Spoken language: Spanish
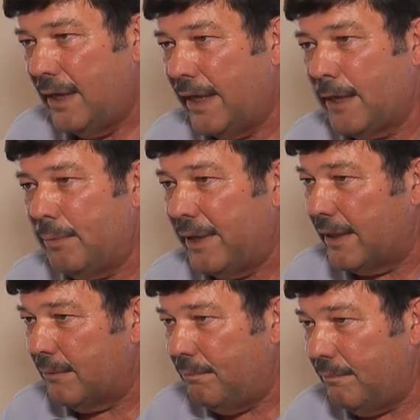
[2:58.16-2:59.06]
Hay que
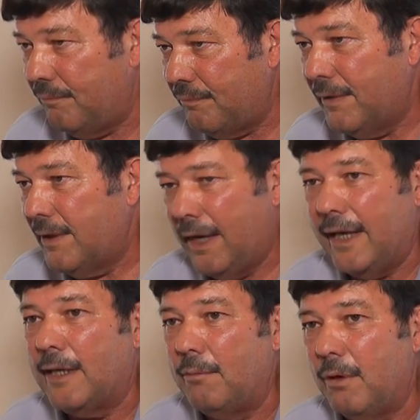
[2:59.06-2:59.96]
esperar,
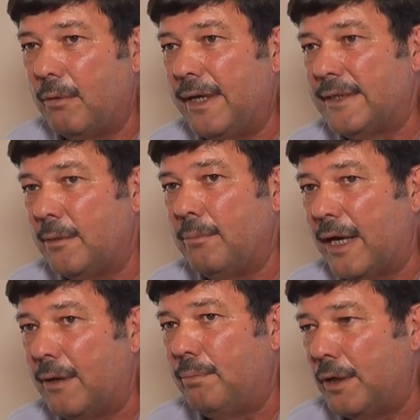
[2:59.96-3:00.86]
hay que volver a
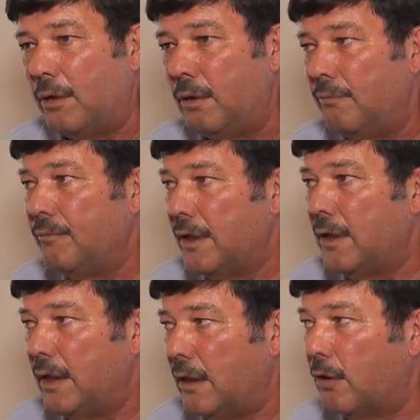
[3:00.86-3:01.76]
sembrar, pero
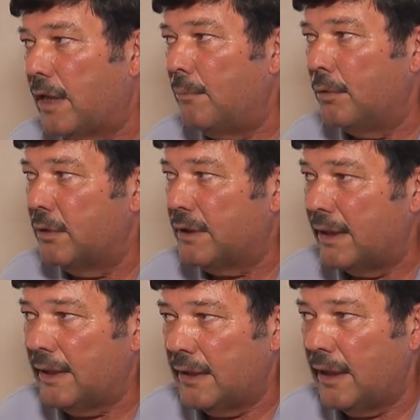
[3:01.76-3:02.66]
los campos no
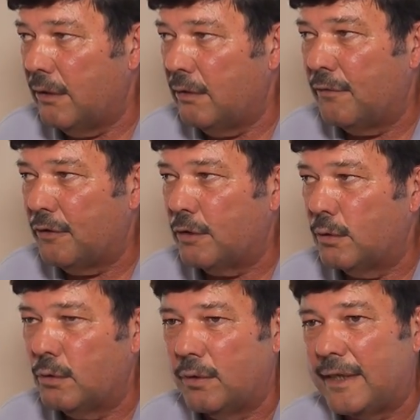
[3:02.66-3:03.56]
están dañados, la
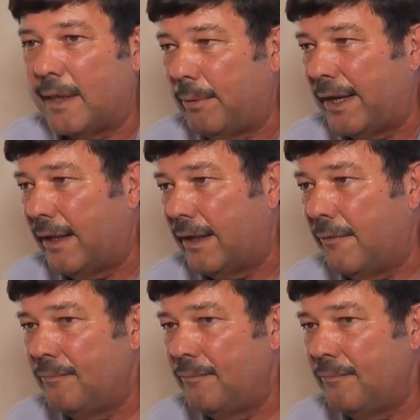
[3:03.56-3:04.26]
infraestructura está parada.